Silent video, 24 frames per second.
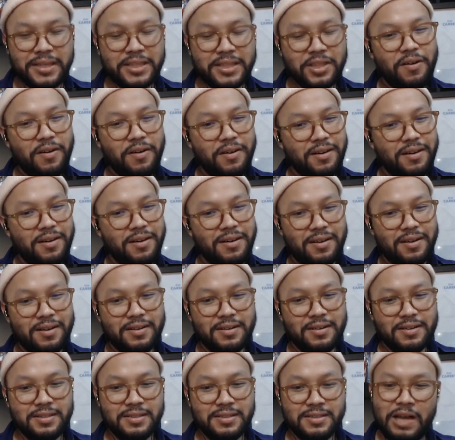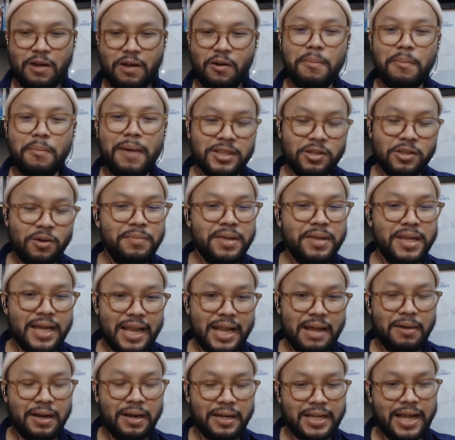ทำไมต้องแสดงว่าไม่ต้องมี
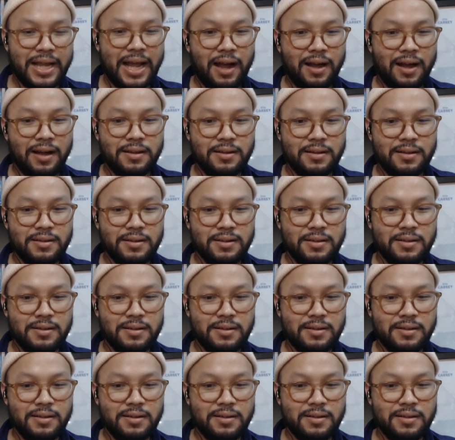อะไรบางอย่าง